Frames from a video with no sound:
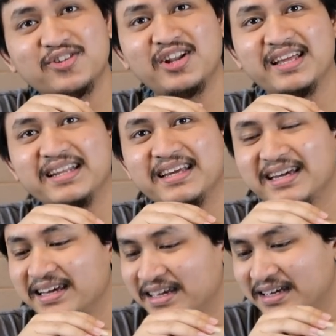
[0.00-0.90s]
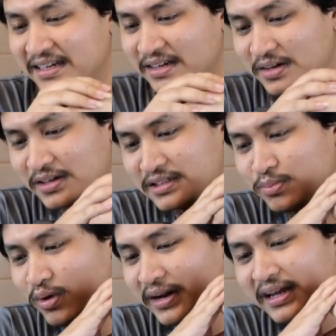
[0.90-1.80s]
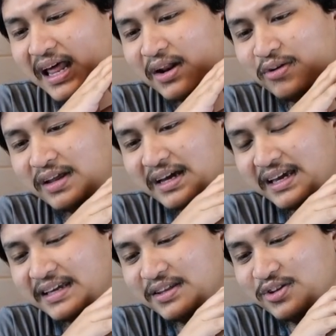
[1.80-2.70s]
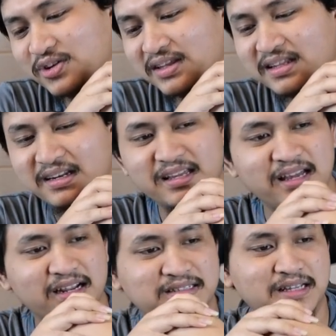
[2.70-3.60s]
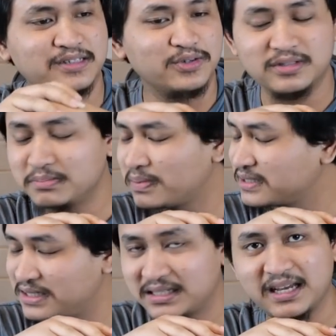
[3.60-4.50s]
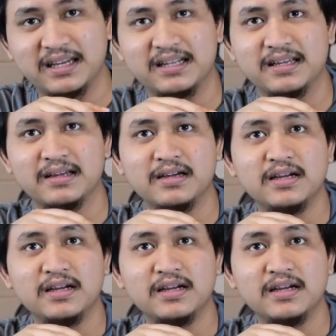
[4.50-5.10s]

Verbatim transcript: soalnya ini sebulan yang lalu lah kayaknya tuh nganterin Kiara ke stasiun persis kayak gini